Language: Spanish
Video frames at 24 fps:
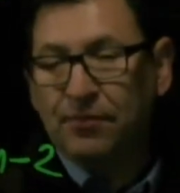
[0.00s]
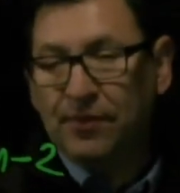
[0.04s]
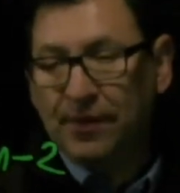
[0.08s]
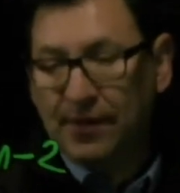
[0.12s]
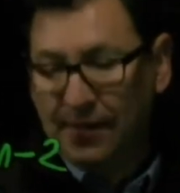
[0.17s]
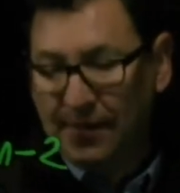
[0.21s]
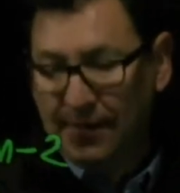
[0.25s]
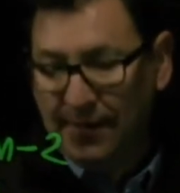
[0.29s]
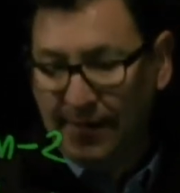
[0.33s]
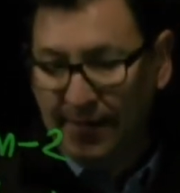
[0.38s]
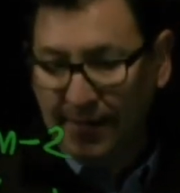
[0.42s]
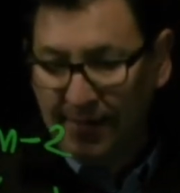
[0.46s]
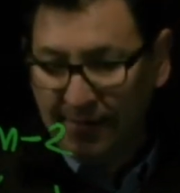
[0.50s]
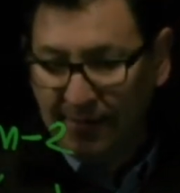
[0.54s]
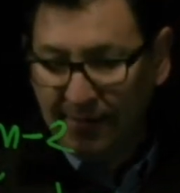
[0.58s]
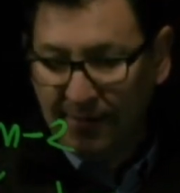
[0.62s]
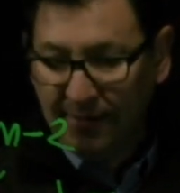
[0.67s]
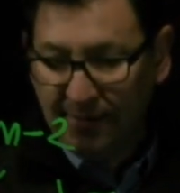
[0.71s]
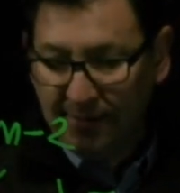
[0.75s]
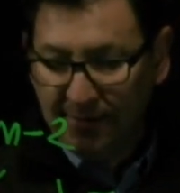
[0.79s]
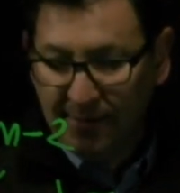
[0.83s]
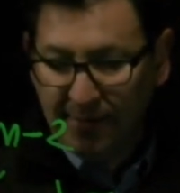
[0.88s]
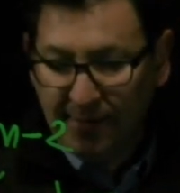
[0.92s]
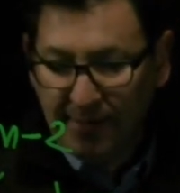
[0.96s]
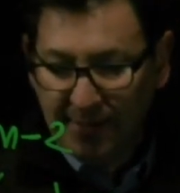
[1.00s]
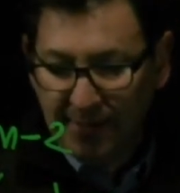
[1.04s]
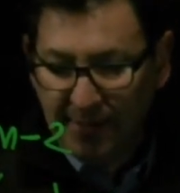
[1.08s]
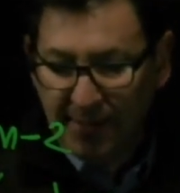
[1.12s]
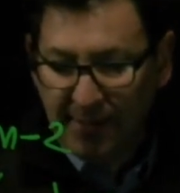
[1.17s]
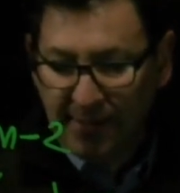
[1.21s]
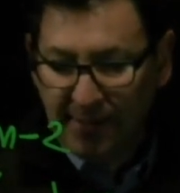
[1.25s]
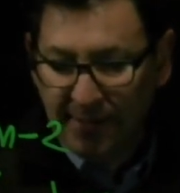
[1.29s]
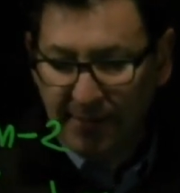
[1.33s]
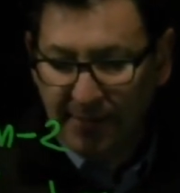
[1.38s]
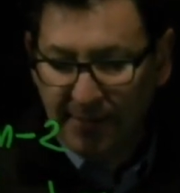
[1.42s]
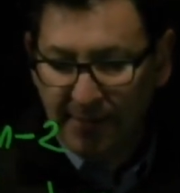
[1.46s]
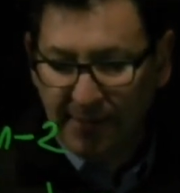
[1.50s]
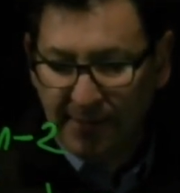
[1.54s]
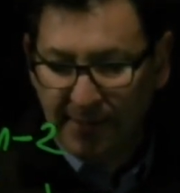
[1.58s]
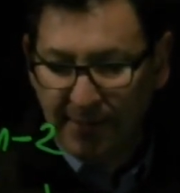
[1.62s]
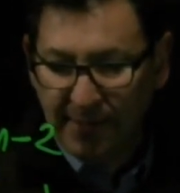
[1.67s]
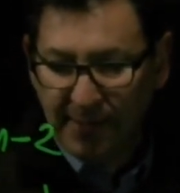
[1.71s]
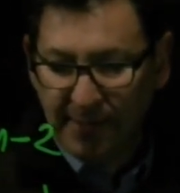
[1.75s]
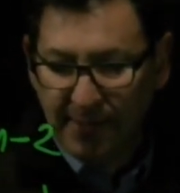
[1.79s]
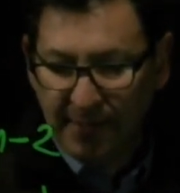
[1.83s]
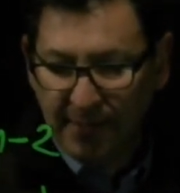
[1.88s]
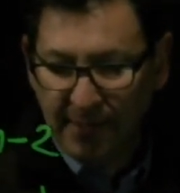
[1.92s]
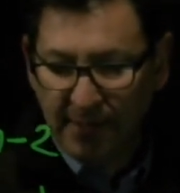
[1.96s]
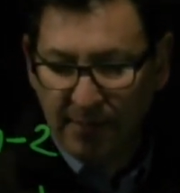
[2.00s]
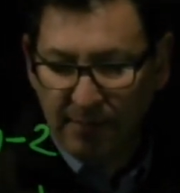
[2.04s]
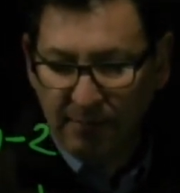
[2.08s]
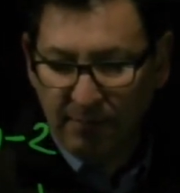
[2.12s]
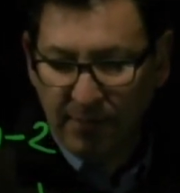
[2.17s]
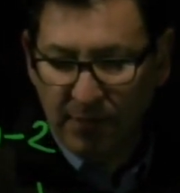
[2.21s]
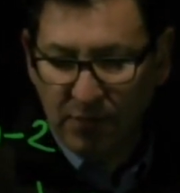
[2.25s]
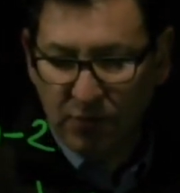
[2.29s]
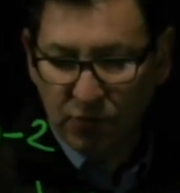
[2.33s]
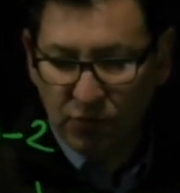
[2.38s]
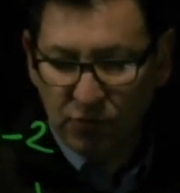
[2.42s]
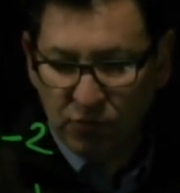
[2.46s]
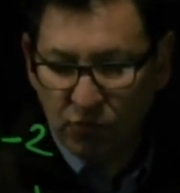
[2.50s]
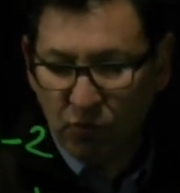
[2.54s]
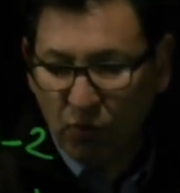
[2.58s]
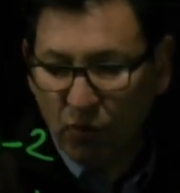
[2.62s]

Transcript: r a la n-2 menos